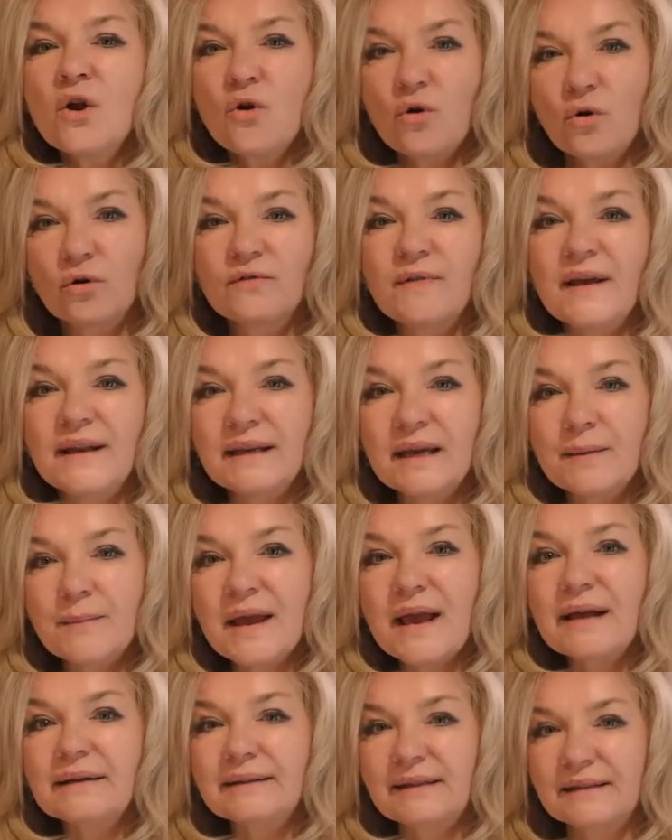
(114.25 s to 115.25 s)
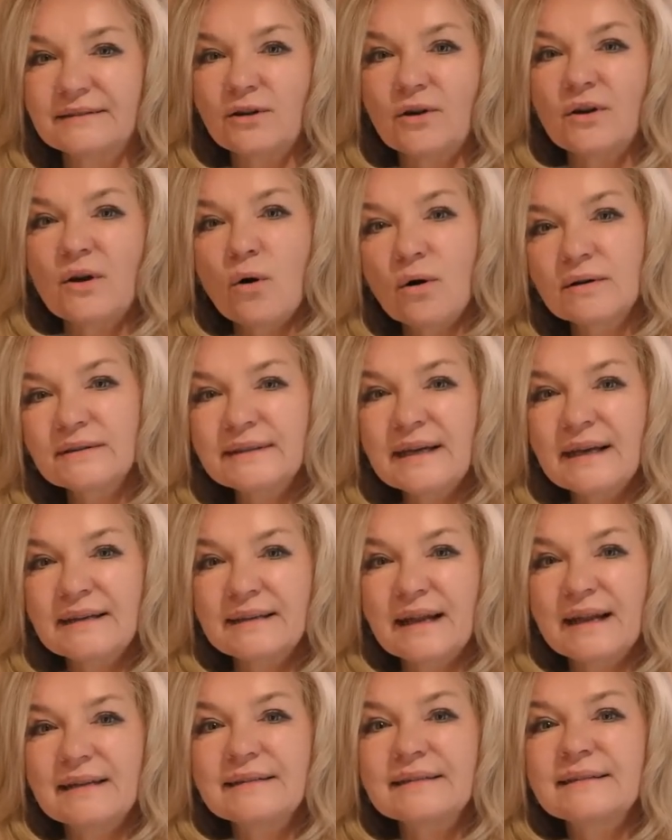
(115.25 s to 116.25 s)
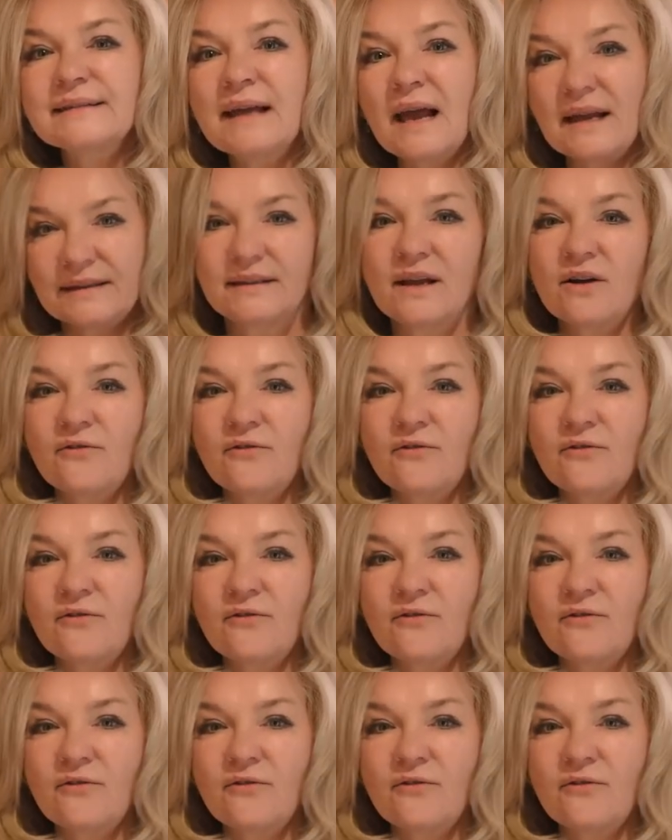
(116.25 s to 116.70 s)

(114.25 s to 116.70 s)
Und wenn ihr merkt, dass euer Hund Tendenzen hat,